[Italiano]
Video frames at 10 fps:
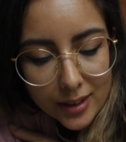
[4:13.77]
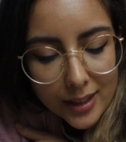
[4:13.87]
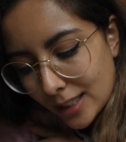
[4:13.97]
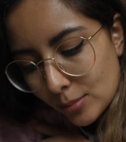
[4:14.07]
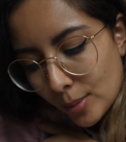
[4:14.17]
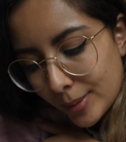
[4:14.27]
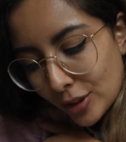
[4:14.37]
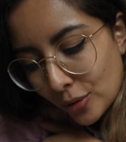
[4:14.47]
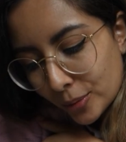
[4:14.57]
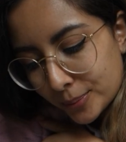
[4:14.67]
Se il mio
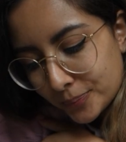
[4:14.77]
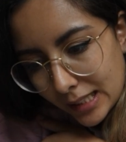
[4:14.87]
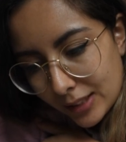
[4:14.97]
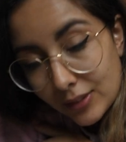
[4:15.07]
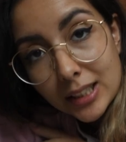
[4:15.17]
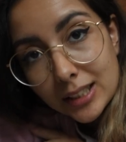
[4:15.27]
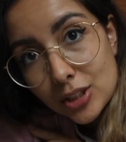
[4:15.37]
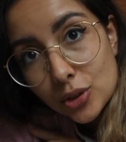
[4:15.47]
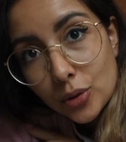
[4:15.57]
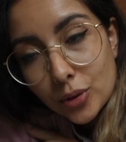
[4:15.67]
amico venerdì
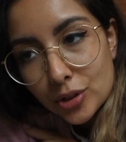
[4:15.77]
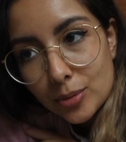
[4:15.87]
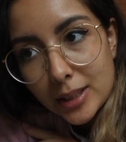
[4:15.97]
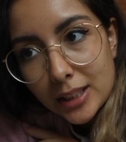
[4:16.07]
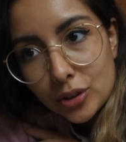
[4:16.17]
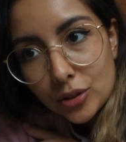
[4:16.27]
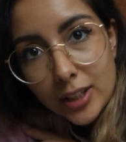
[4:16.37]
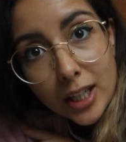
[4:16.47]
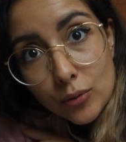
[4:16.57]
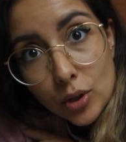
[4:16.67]
scorso mi ha detto
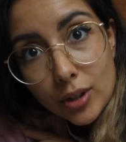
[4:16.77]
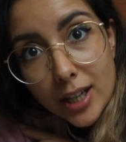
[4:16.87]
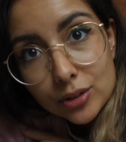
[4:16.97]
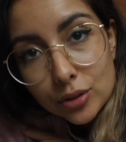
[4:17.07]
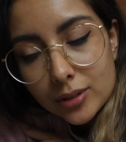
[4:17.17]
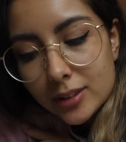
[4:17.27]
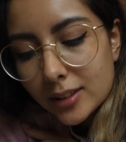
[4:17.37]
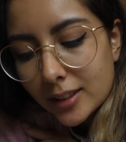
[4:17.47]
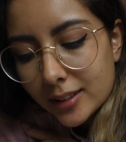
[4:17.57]
Chiara vuoi un gatto?